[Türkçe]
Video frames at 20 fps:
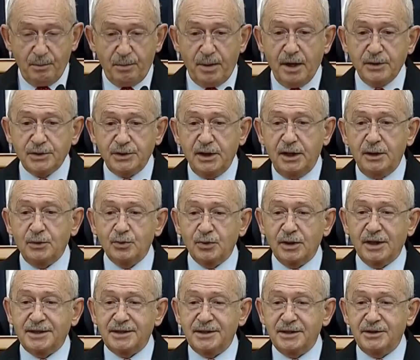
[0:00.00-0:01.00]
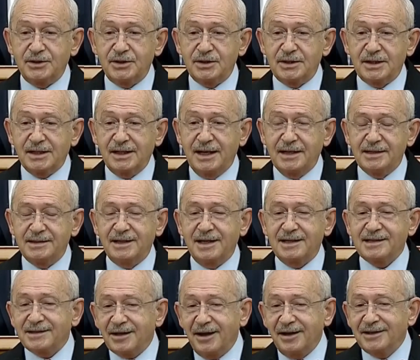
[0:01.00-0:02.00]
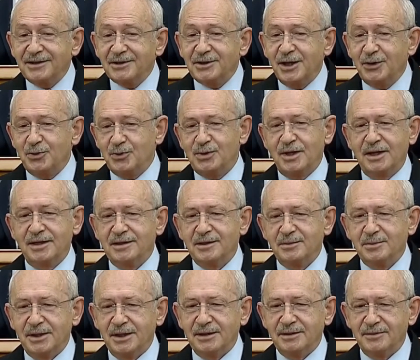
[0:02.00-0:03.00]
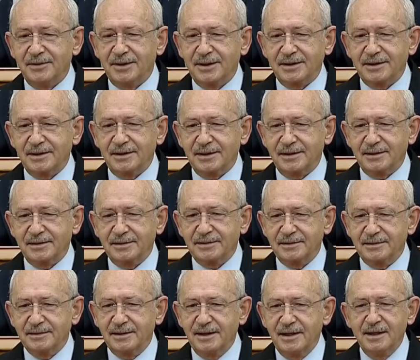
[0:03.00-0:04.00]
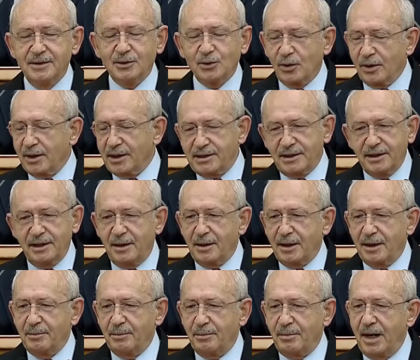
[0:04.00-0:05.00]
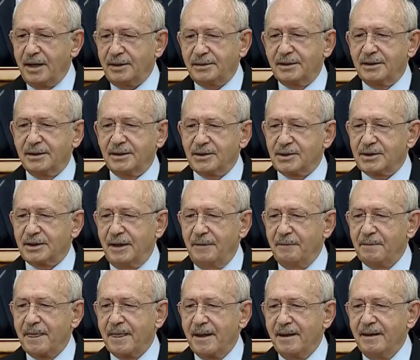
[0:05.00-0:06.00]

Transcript: Pancar üreticisine ise sadece yüzde 27 verdiler. Dolayısıyla baktığınızda